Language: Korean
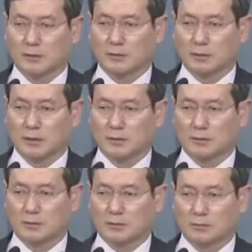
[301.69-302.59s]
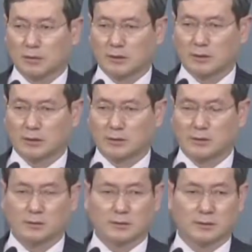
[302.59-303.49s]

혈전 용해제 그런 것을